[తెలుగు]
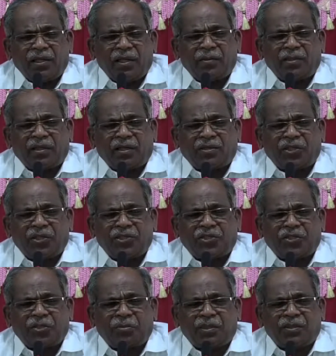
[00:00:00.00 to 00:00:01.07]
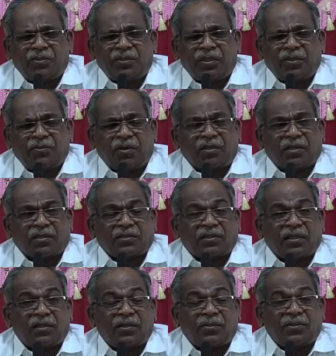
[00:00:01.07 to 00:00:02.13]
ఈమె రక్షించబడి కూడా
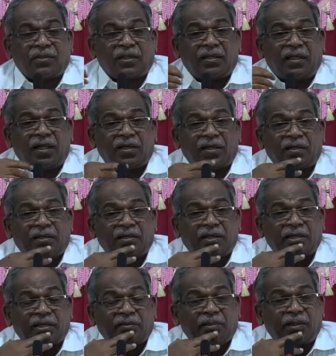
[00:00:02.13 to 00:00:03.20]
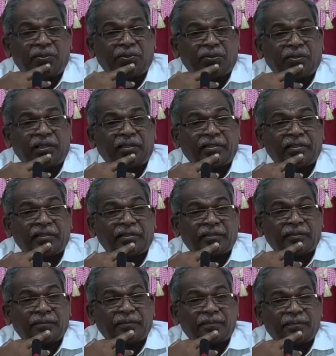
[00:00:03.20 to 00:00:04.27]
ఒక్కసారి కూడా ఆరాధన చేయడం మేము
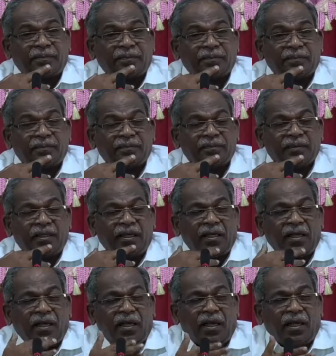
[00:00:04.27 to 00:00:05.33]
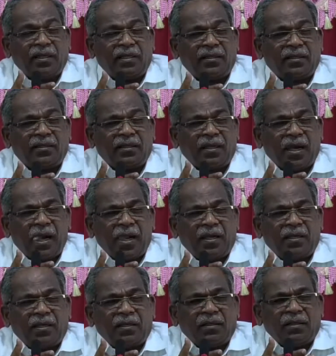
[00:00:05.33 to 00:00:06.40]
చూడలేదన్నా ఆయన
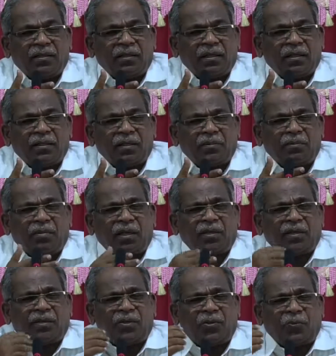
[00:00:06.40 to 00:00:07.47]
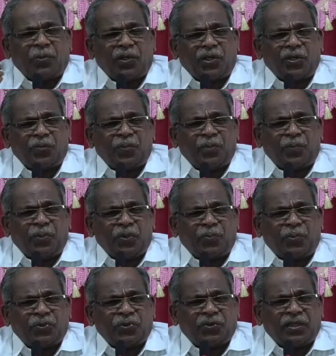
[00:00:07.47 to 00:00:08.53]
బల్లలో పాలు పంపులు
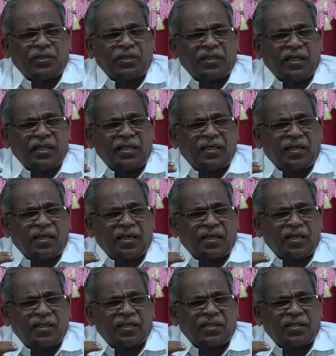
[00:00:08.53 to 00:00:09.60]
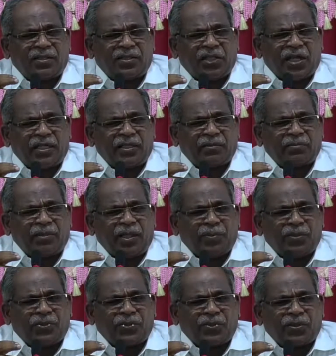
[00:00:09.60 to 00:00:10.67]
పొందుతాడు కానీ ఆరాధన చేయడం
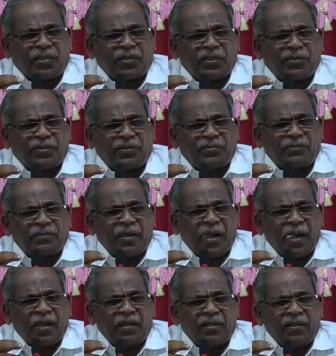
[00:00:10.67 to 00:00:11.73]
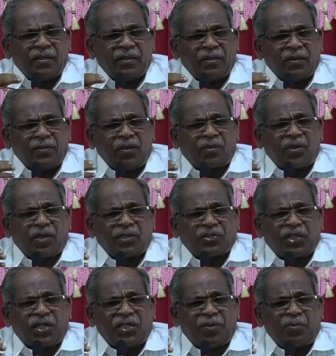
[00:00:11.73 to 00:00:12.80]
మేము చూడలేదు
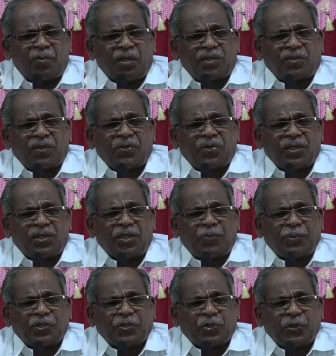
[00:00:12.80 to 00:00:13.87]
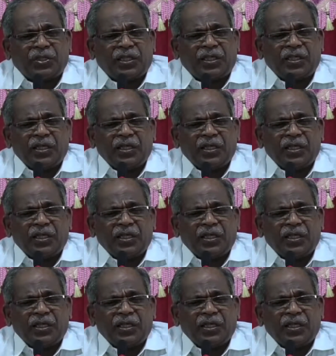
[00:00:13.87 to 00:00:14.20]
ఒక్కొక్కసారి మనకు కూడా అనిపిస్తుంది